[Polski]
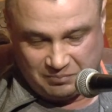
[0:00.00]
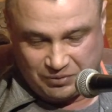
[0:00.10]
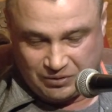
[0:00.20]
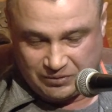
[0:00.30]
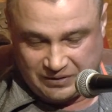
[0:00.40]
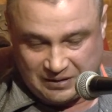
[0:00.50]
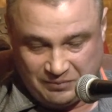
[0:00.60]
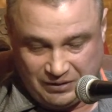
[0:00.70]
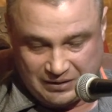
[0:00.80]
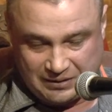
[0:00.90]
pokorna
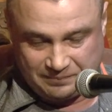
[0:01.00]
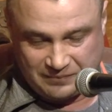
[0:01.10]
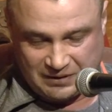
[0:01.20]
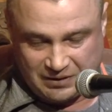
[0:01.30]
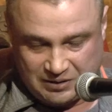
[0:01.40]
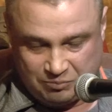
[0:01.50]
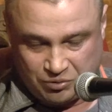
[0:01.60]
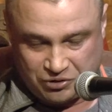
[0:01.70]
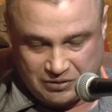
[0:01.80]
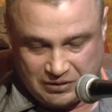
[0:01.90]
mina,
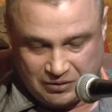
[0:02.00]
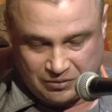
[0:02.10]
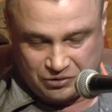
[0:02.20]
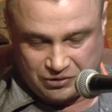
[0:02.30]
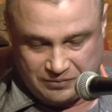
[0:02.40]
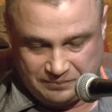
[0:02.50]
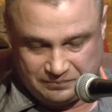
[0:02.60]
spłoszone oczy.